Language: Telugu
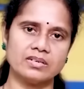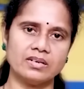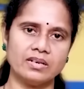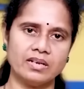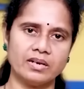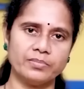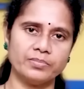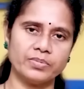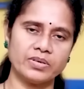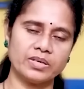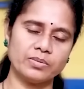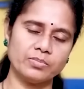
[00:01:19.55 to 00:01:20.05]

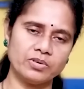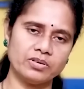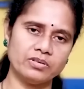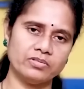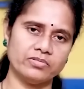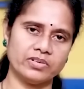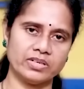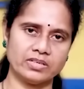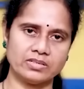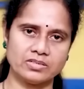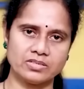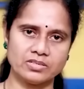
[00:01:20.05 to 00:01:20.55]
ల్యాప్టాప్లో
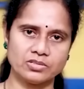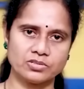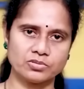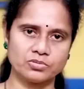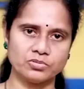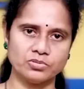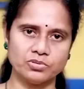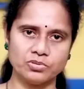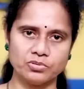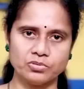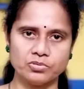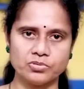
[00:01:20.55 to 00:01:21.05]
వర్క్
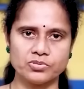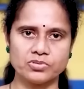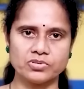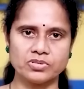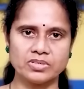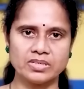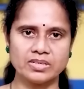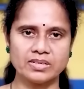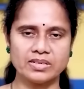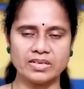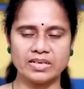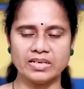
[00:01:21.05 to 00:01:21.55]
చేసుకుంటూ
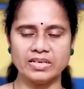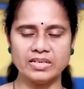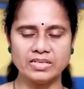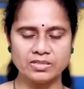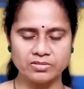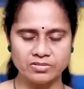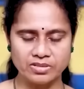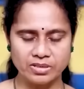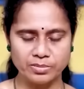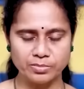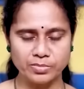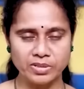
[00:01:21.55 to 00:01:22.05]
కూర్చుంటాడు
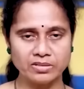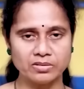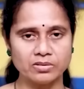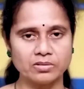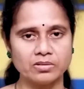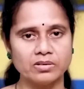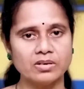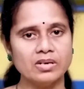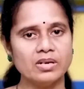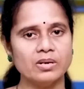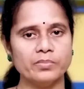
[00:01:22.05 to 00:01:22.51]
కనీసం ఈ అమ్మాయితో